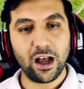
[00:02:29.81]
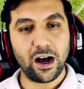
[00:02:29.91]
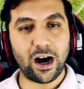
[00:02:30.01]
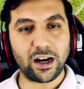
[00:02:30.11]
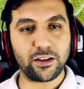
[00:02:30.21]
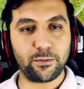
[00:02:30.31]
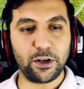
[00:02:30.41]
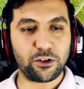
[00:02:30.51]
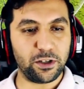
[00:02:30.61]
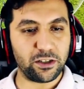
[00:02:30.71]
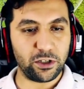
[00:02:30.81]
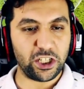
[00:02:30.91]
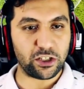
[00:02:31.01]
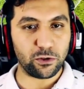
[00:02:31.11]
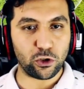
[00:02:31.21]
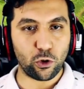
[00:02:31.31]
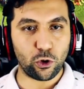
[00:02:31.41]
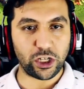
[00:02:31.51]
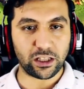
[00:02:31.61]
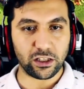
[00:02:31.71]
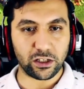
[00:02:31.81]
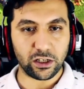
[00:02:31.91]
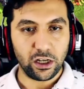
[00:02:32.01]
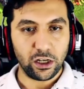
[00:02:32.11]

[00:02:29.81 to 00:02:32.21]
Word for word: Artı 5 bizim işimizi görecektir.